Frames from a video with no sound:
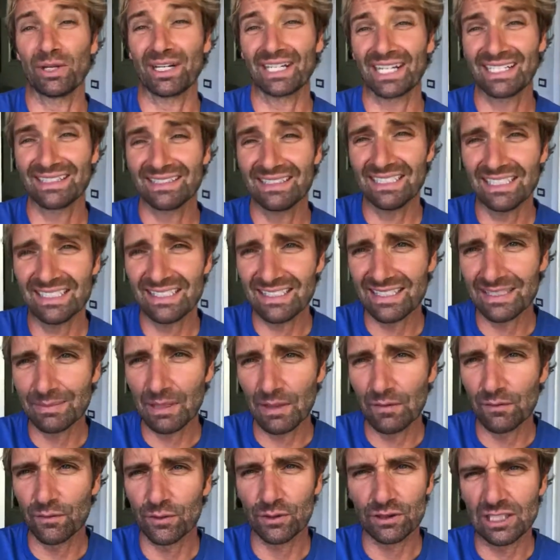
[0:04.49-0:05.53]
una
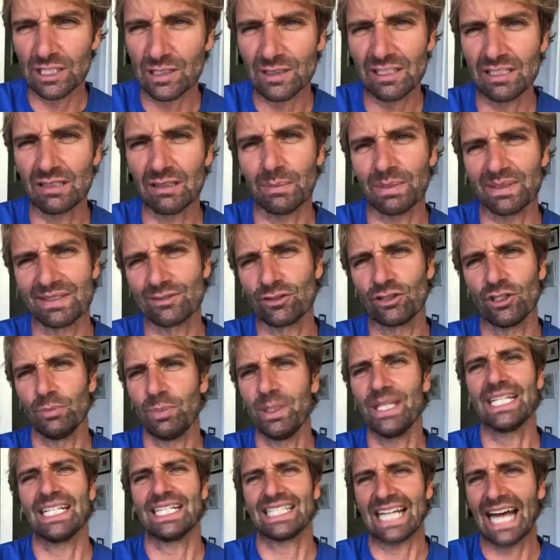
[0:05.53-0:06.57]
grandissima e fortissima passione
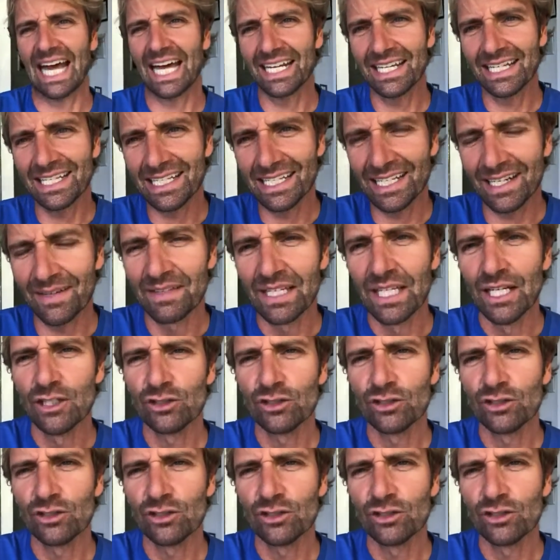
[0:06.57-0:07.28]
per il running,